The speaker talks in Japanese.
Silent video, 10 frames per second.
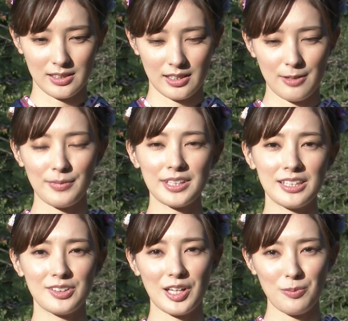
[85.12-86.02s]
現場に
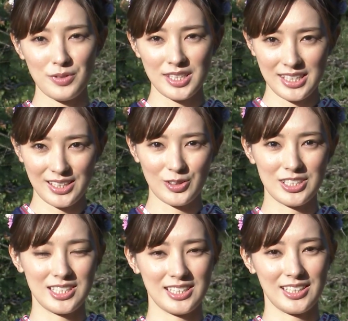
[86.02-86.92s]
行くたんびに美
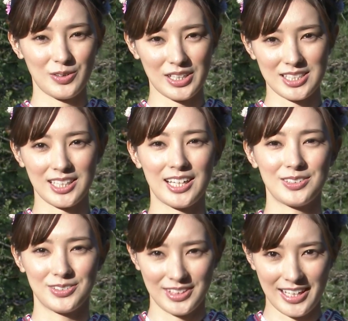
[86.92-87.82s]
味しいお菓子があ
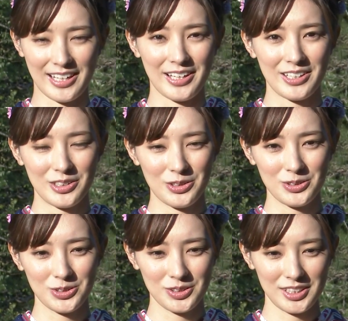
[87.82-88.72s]
るので
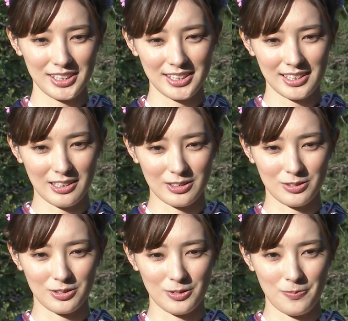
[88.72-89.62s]
本当にあ
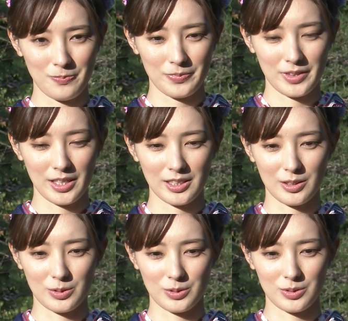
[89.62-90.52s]
のなん
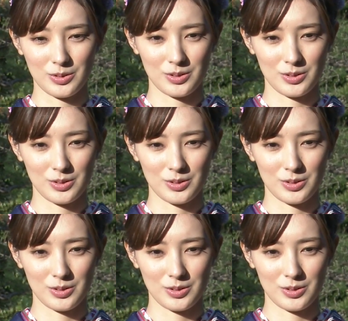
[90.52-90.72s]
だろ